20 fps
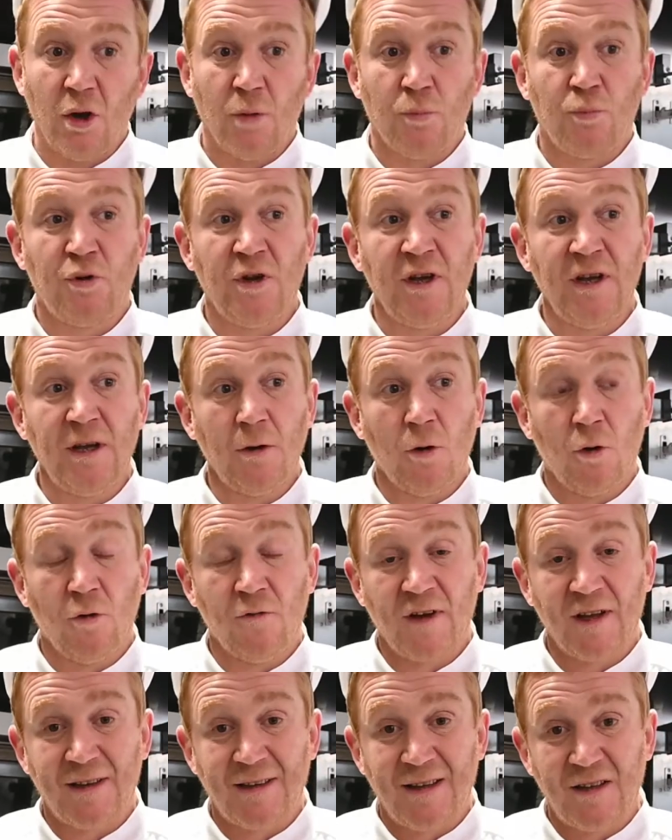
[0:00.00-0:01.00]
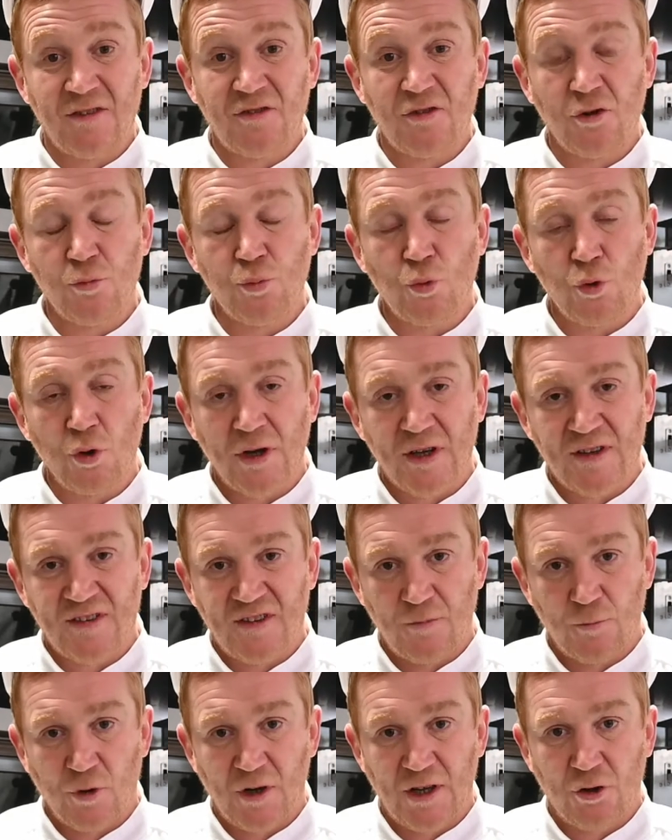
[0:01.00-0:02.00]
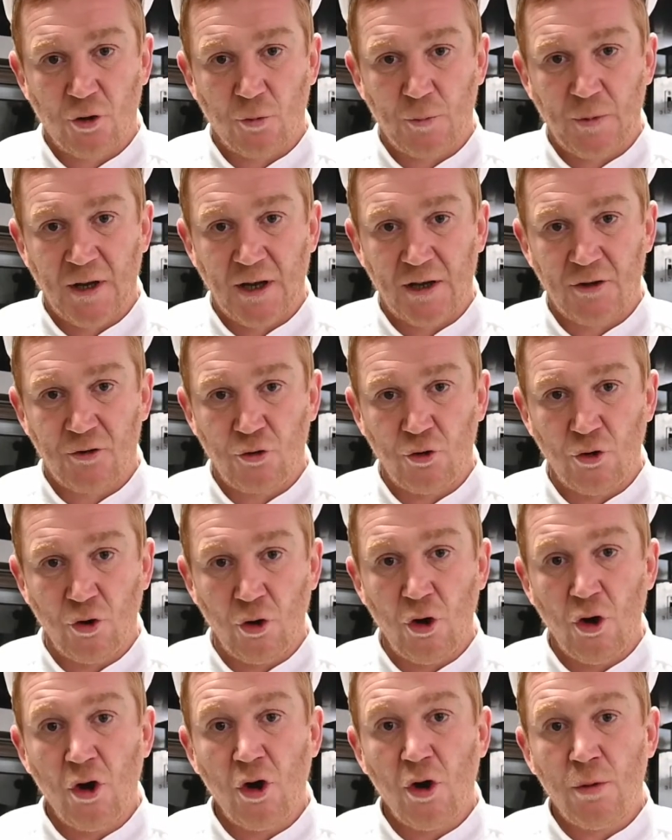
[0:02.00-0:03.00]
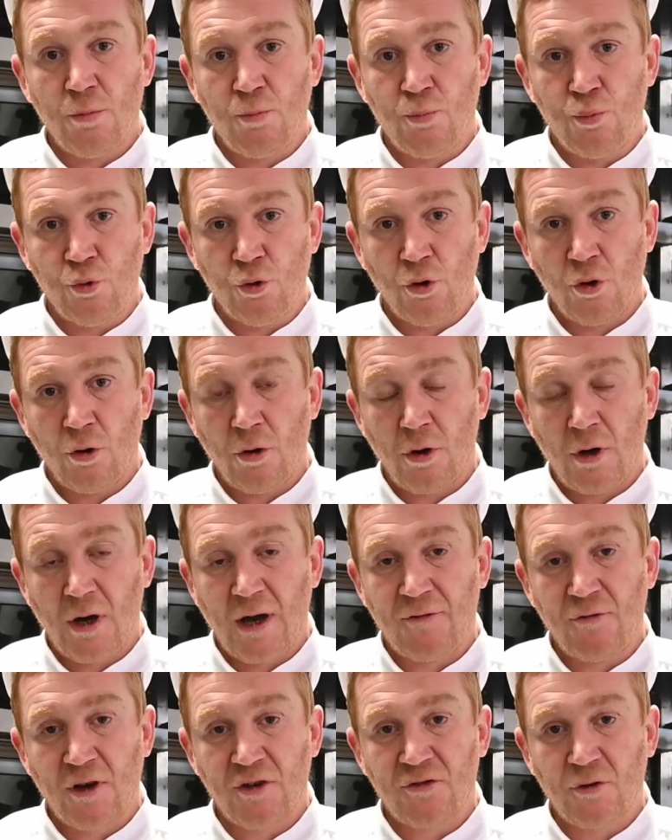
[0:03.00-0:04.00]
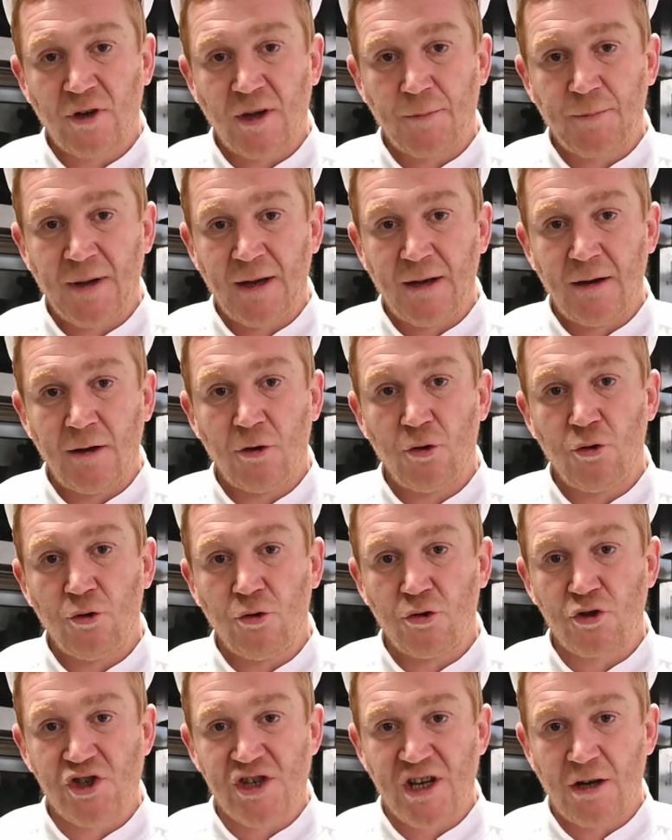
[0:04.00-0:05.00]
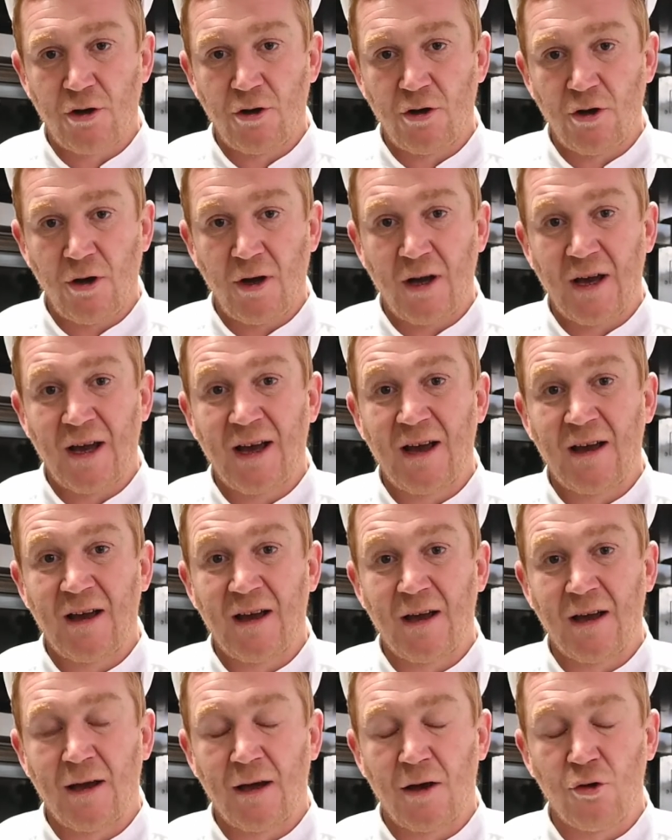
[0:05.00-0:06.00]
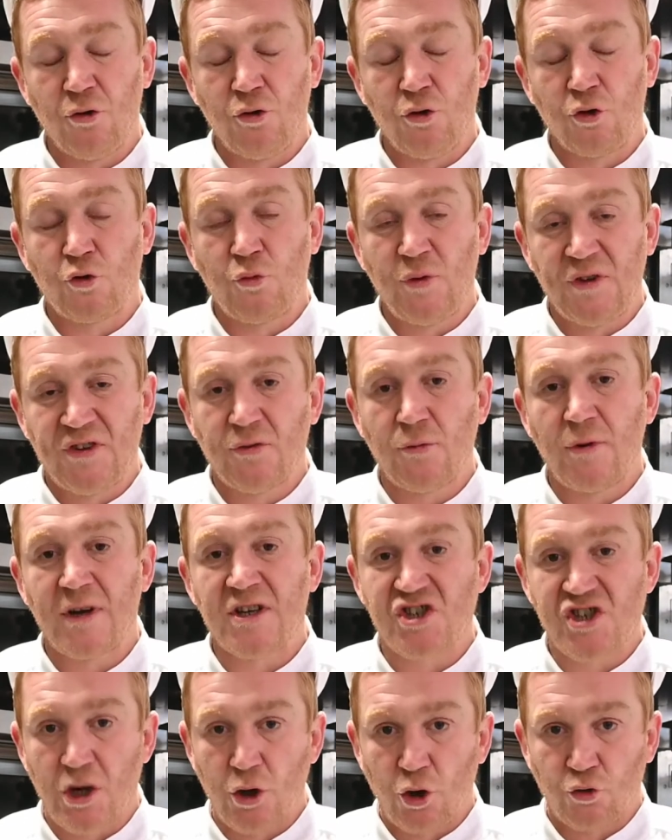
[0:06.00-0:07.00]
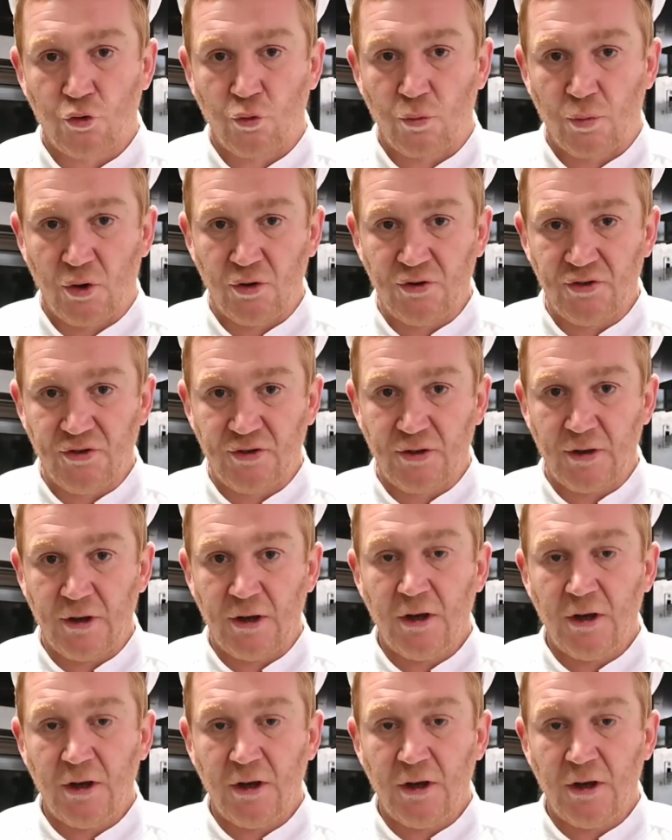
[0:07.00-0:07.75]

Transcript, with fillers: Puis on va descendre progressivement la température pour avoir ce qu'on appelle une chaleur une cuisson à chaleur tombante.